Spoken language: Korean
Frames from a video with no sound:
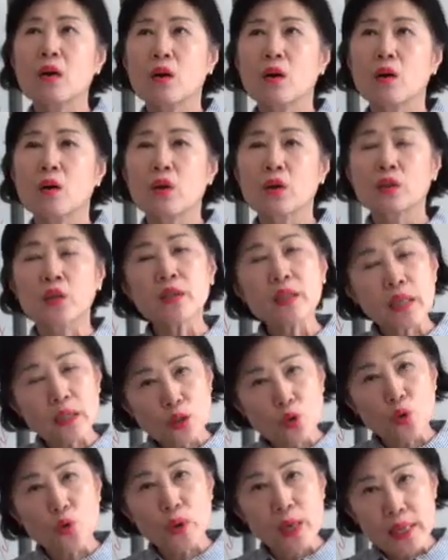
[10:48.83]
어,
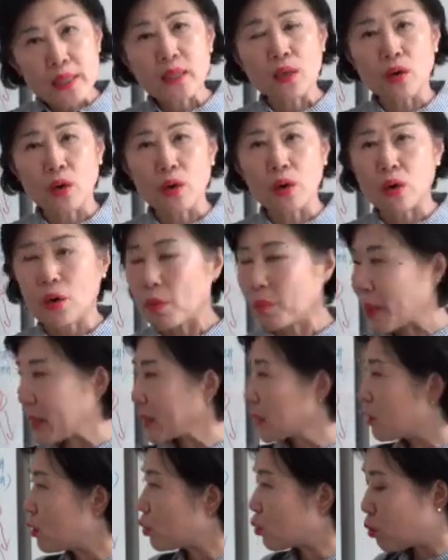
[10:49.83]
선택적으로 해서
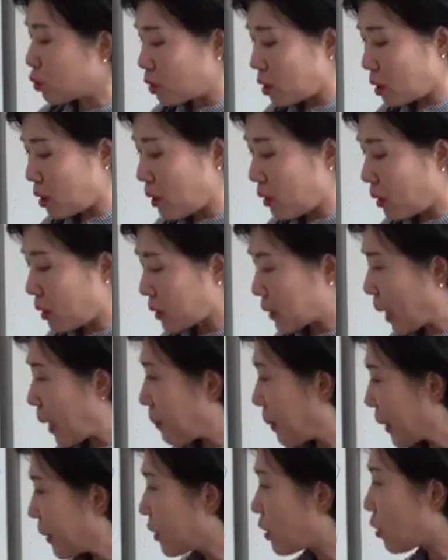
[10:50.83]
맛있는 술을
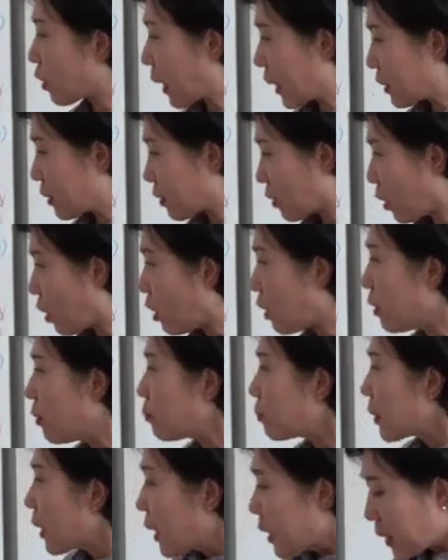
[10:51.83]
잘 만들어가는 거.
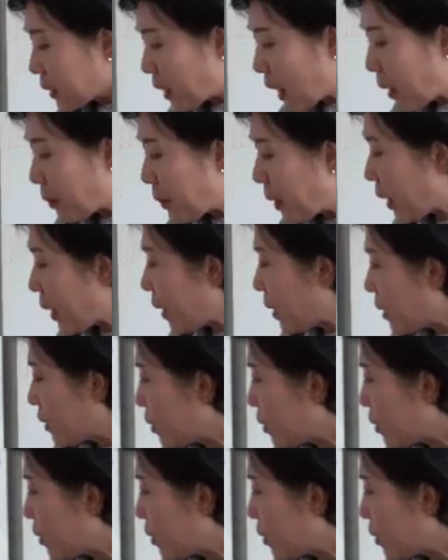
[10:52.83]
그 다음에